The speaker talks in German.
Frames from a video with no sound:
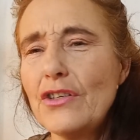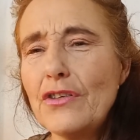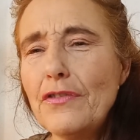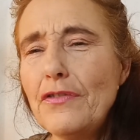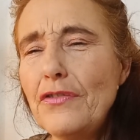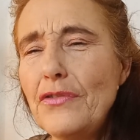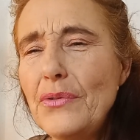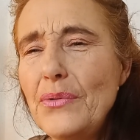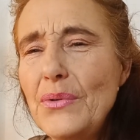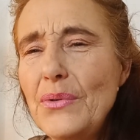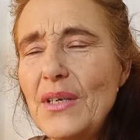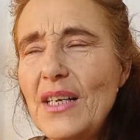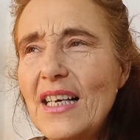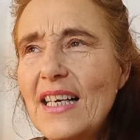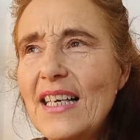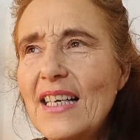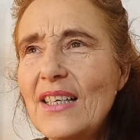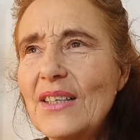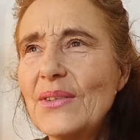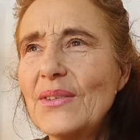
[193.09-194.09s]

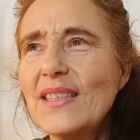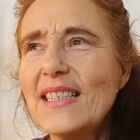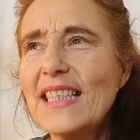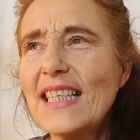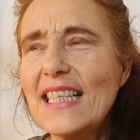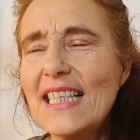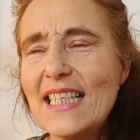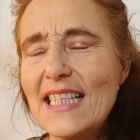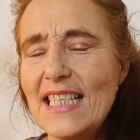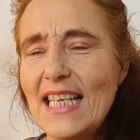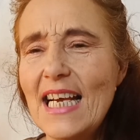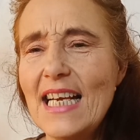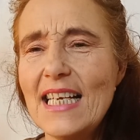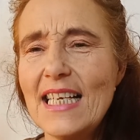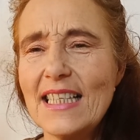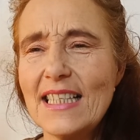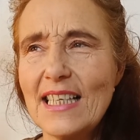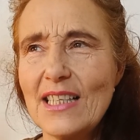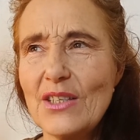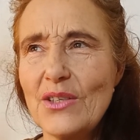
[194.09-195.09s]
Gefühle, unsere
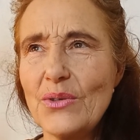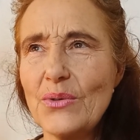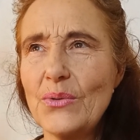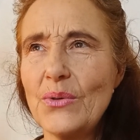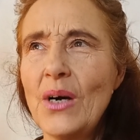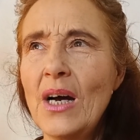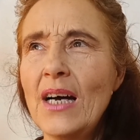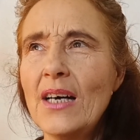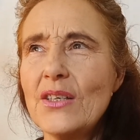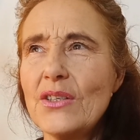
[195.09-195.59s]
Gedanken dazu,